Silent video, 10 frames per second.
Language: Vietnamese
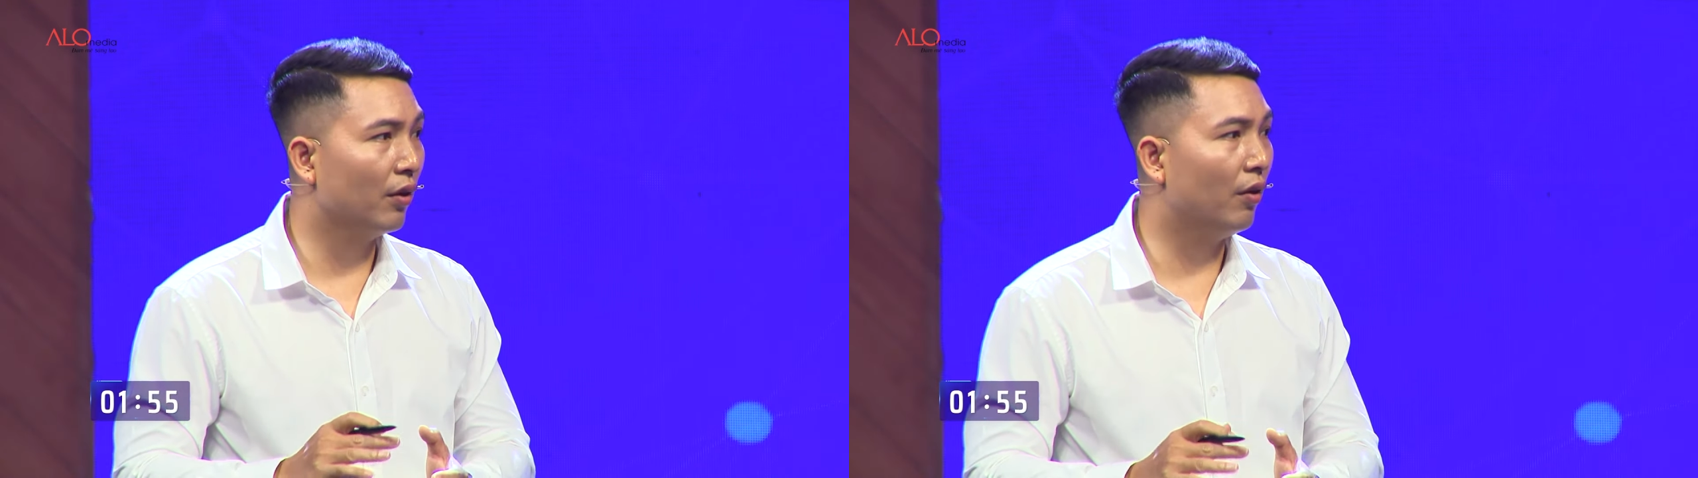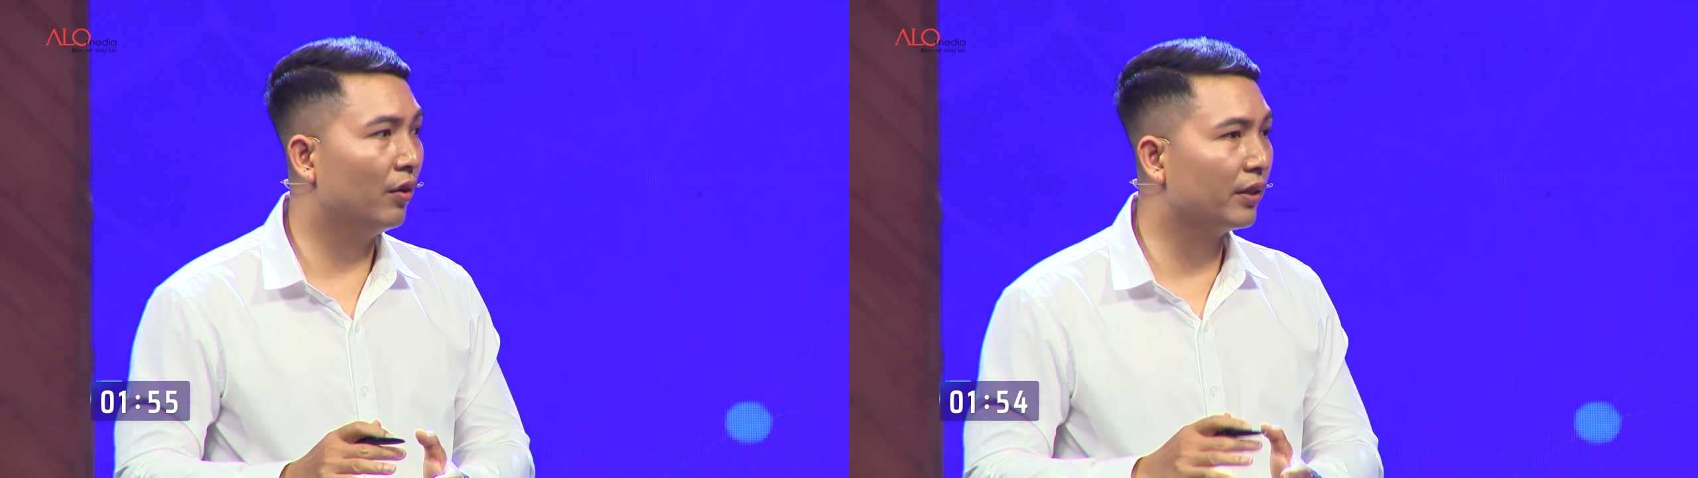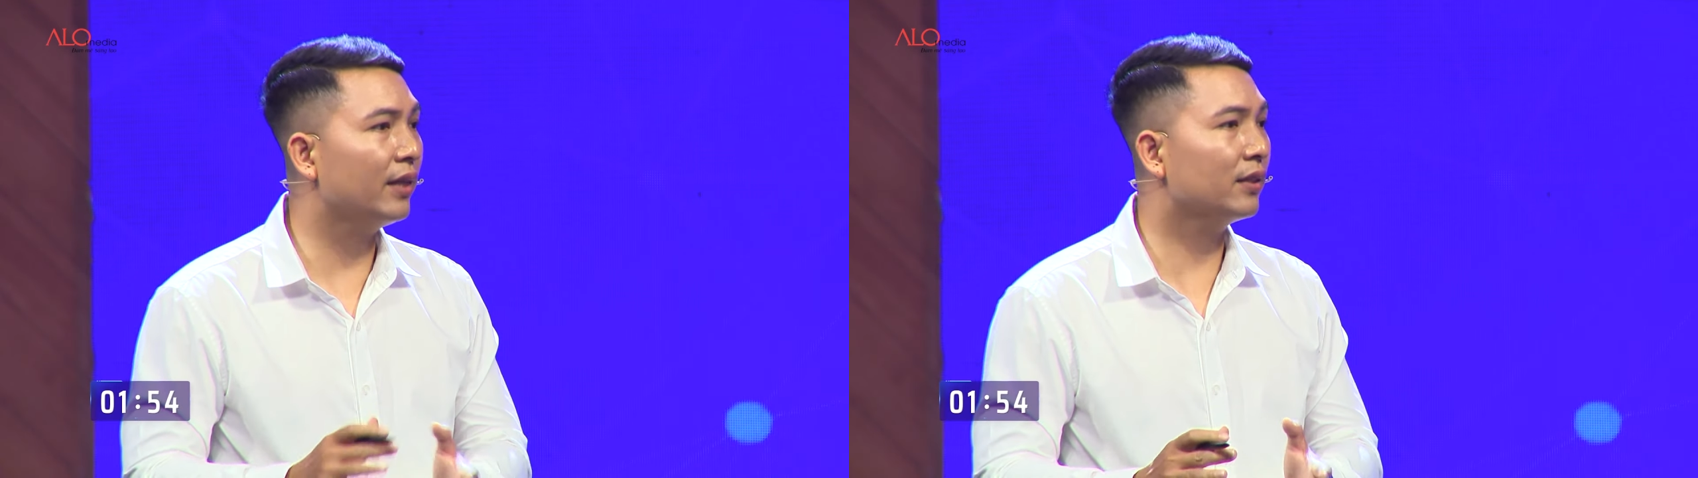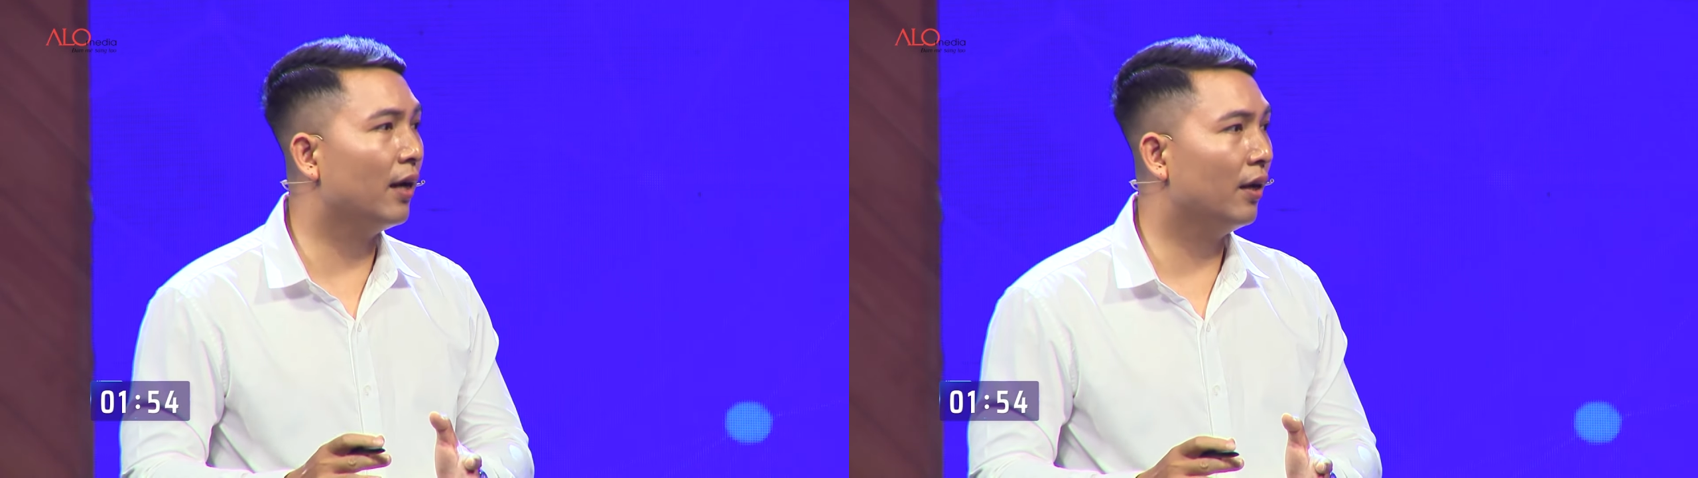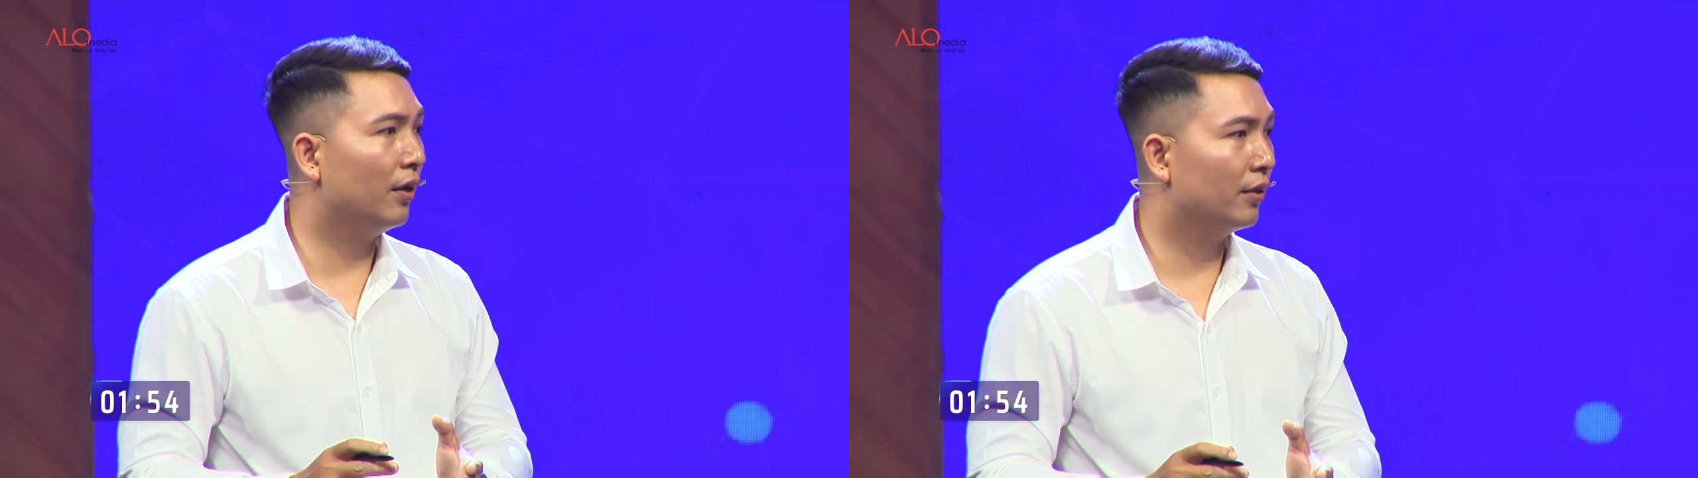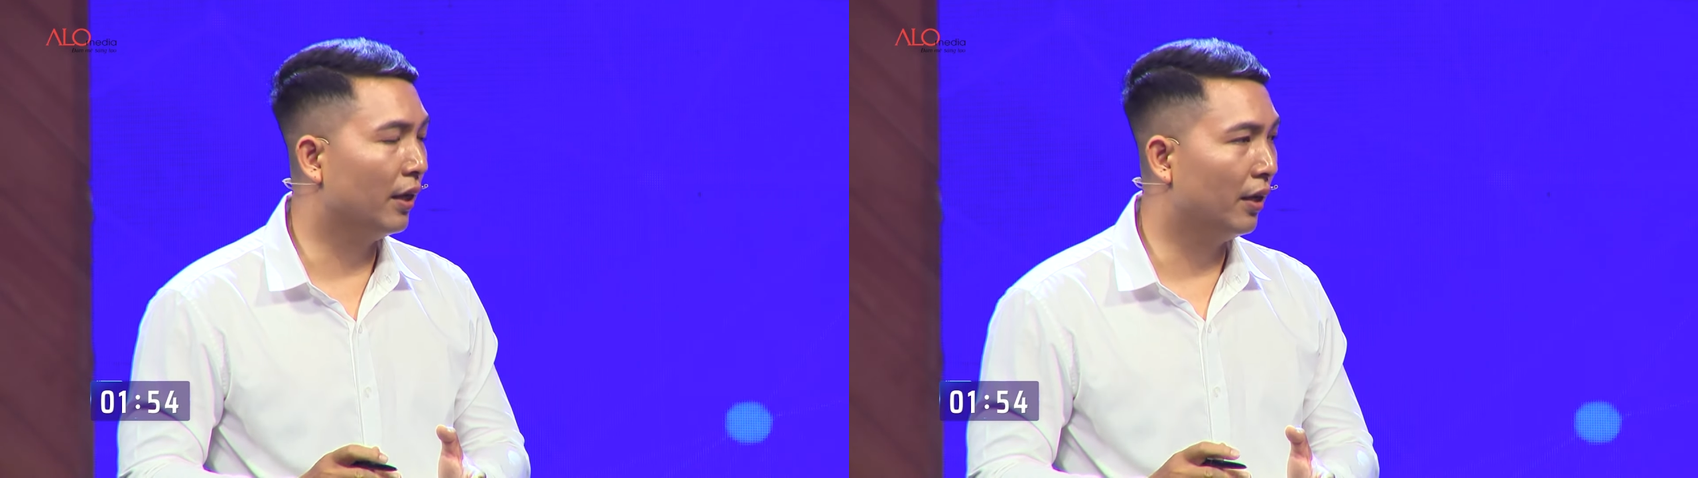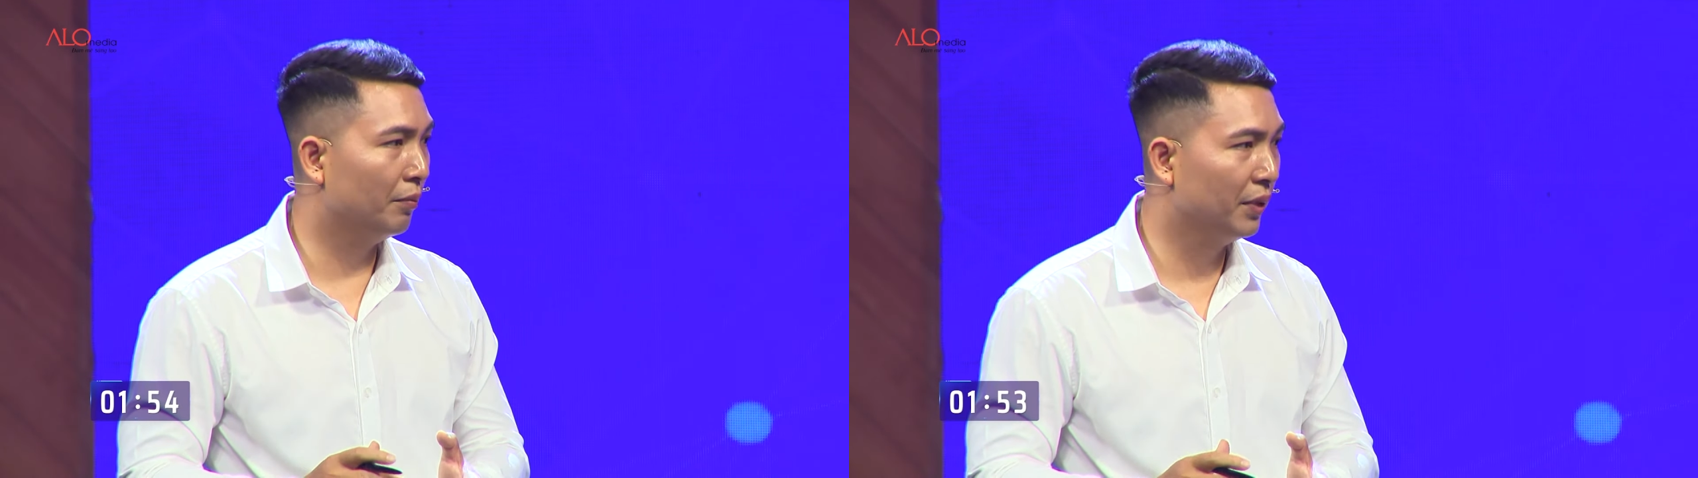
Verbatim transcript: đó tách ra để